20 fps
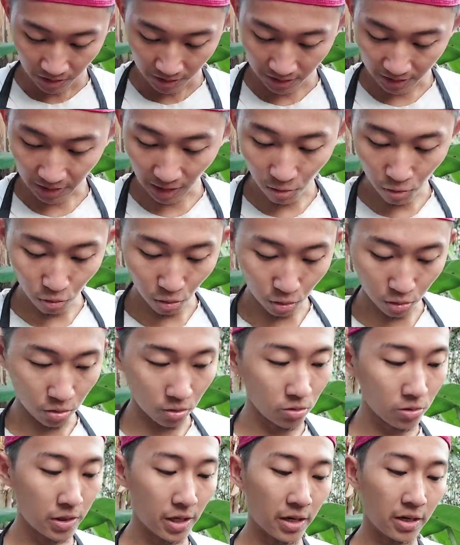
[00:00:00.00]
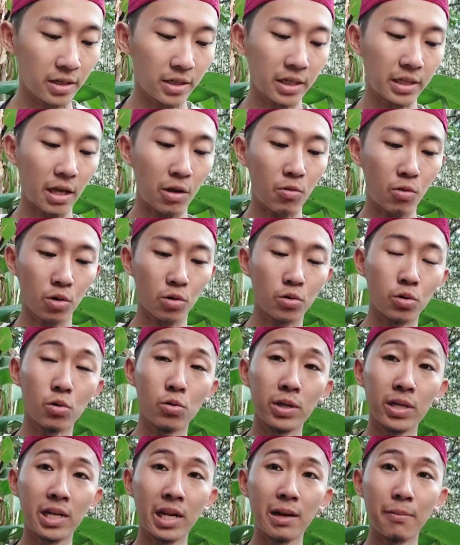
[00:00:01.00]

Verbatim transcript: kita ukur dulu ya kita ukur dulu ini